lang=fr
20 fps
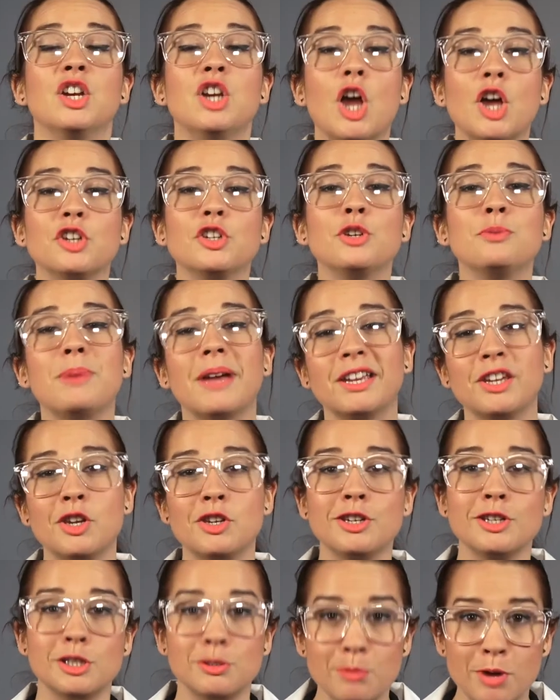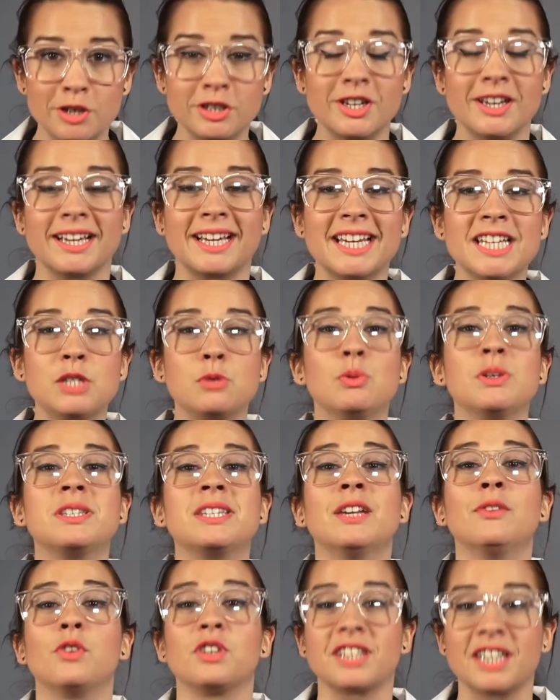Lors d'une période de smog,
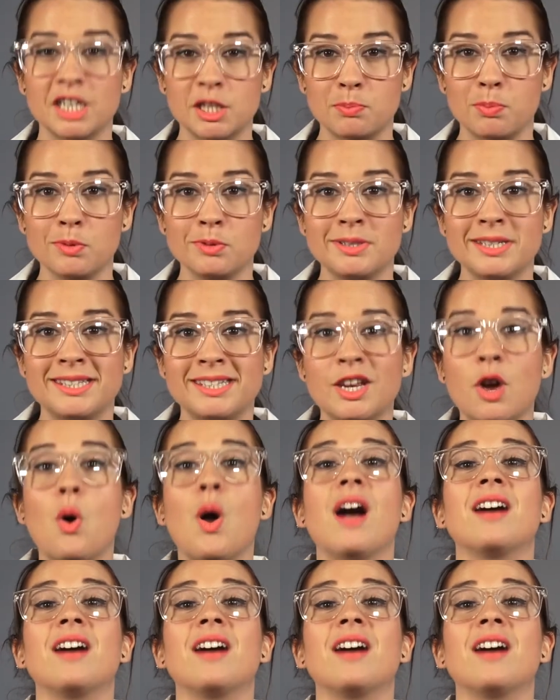réduisez votre exposition